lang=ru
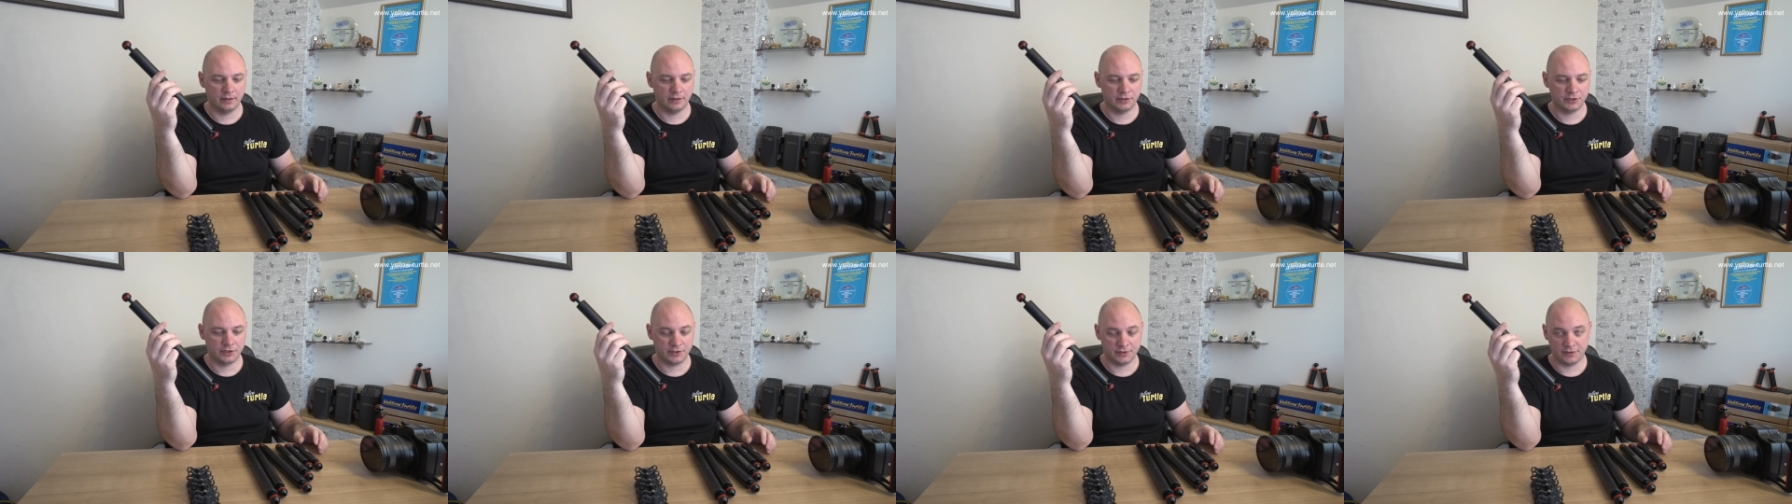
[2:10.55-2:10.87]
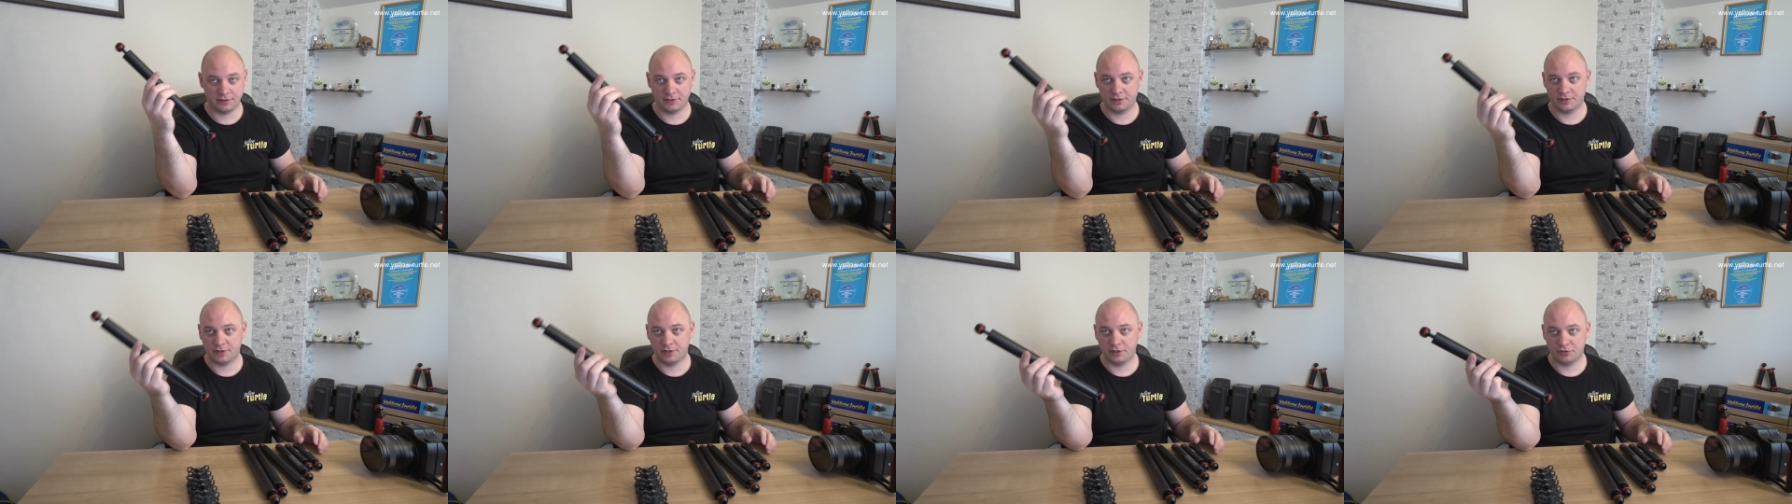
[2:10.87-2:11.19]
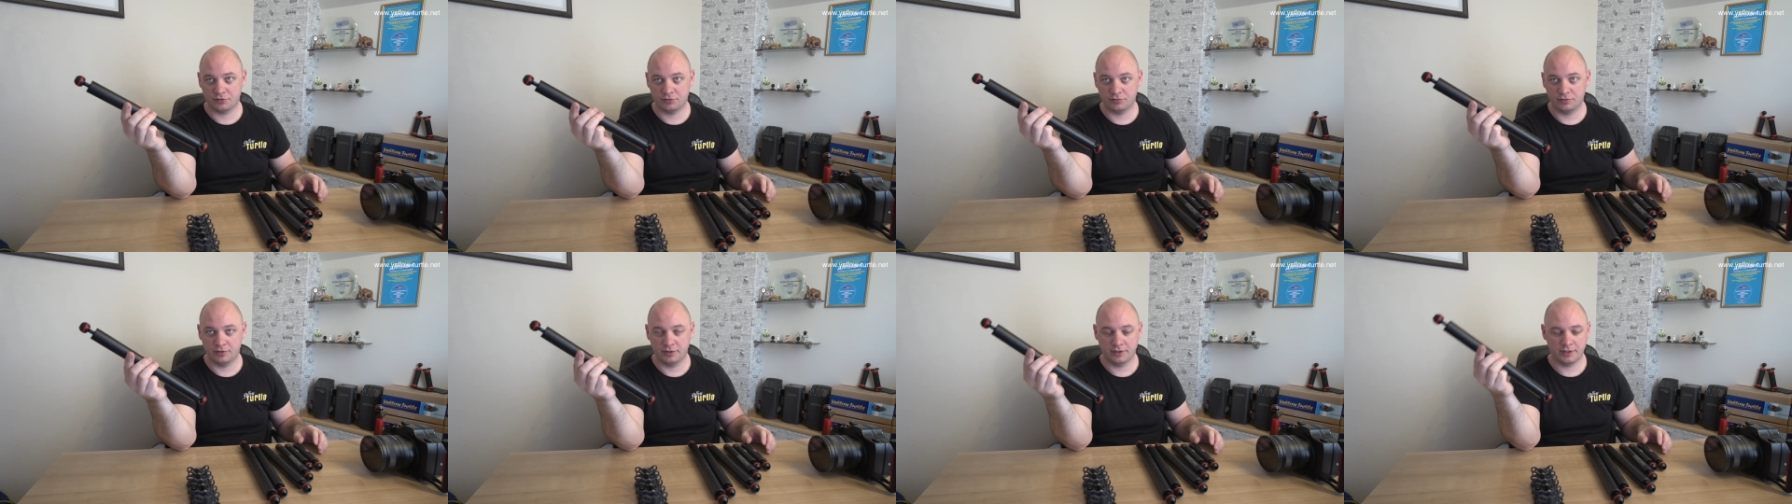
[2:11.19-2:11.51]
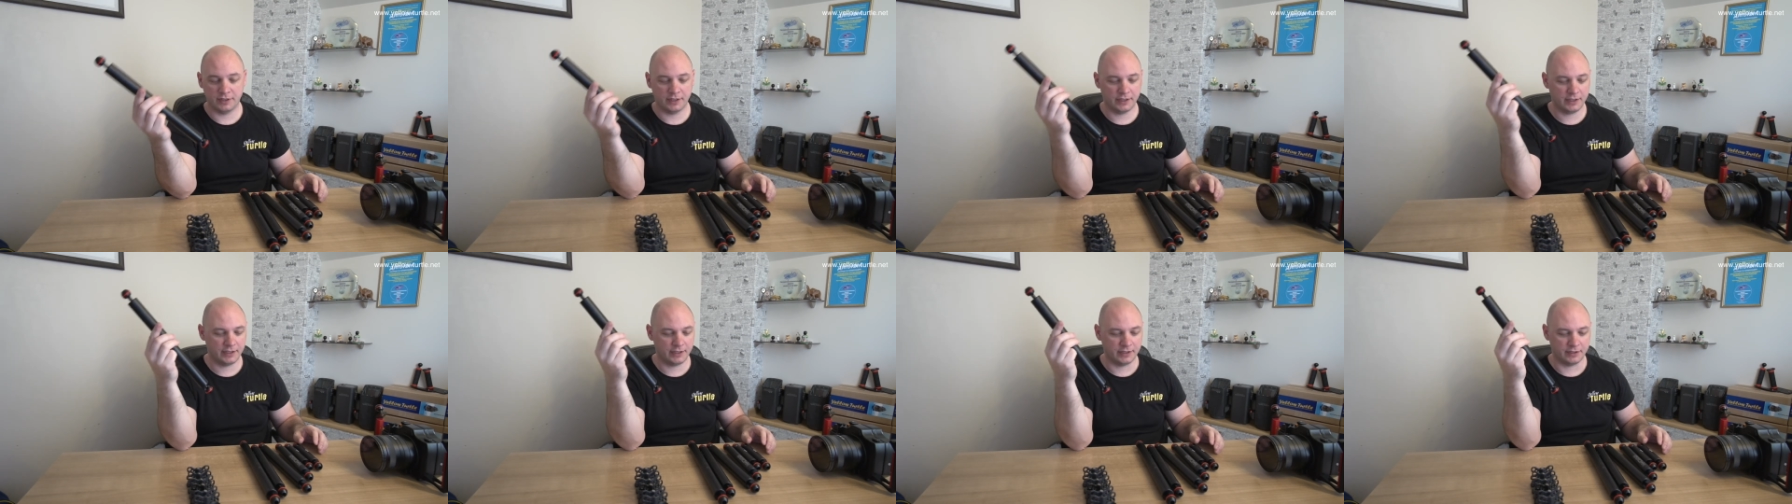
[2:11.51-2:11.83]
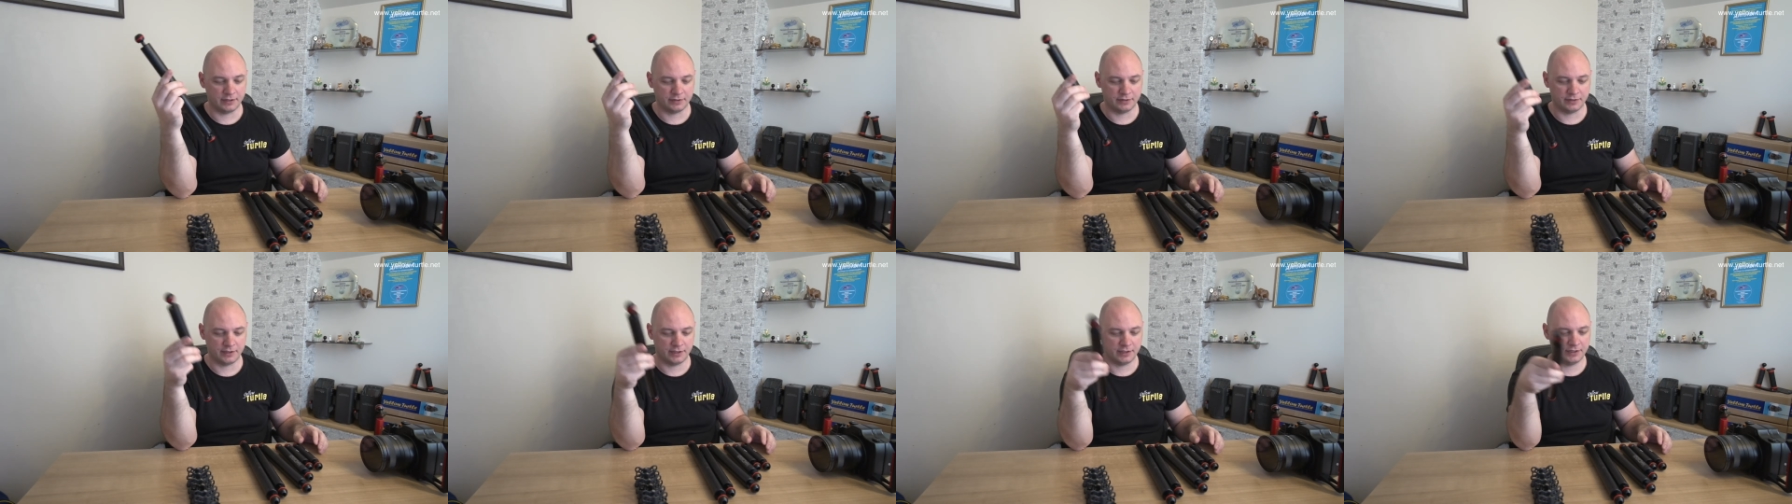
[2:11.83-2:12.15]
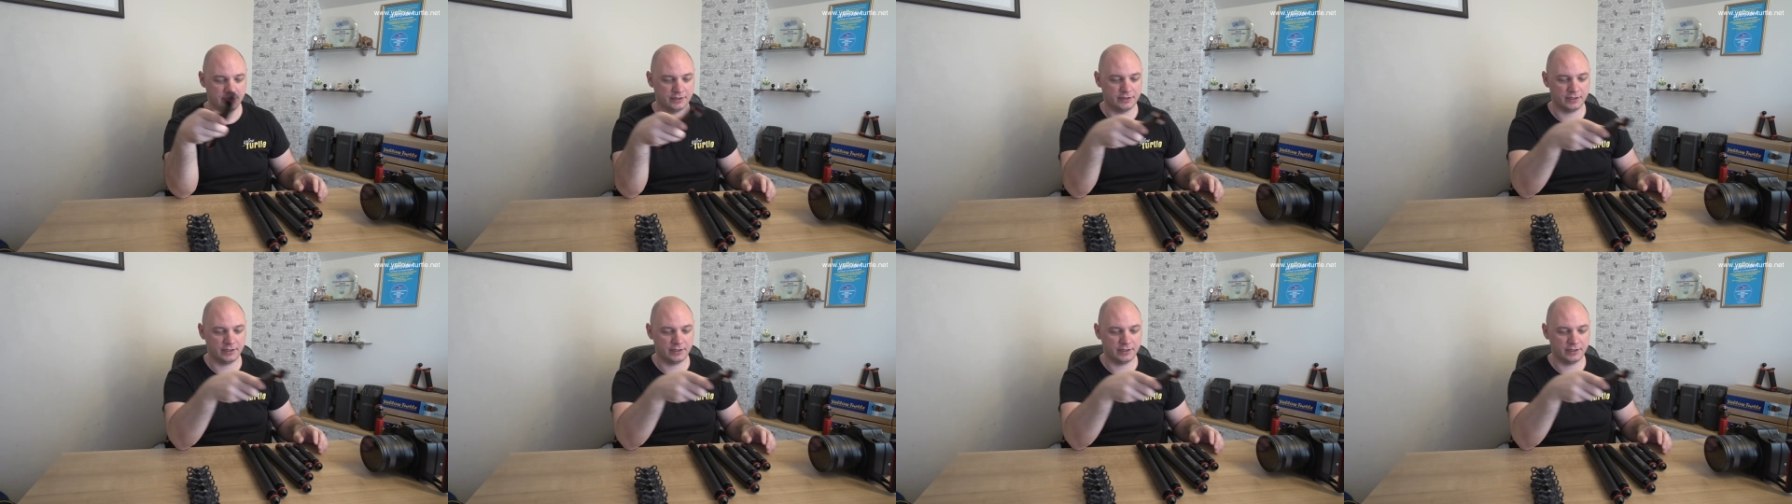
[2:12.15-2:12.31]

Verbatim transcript: Сейчас расскажу для каких. Так,